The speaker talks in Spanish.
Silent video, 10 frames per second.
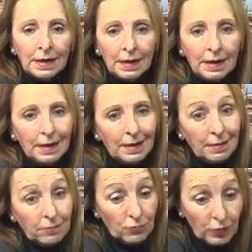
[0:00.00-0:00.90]

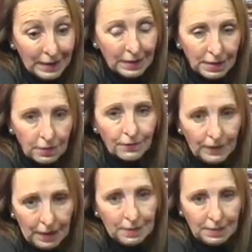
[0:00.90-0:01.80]
eh, cuidar que no
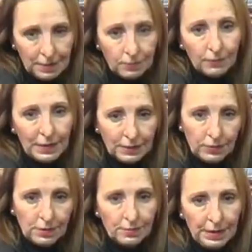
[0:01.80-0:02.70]
falte un plato
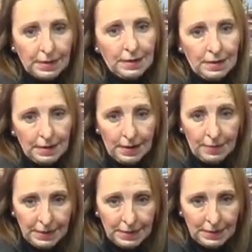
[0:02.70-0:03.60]
de comida cada día en
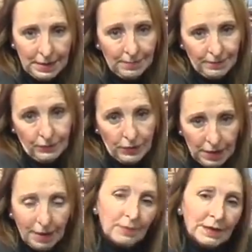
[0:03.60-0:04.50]
la mesa,
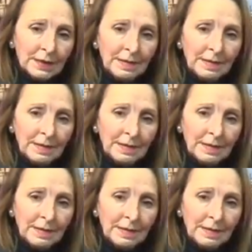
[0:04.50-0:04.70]
porque además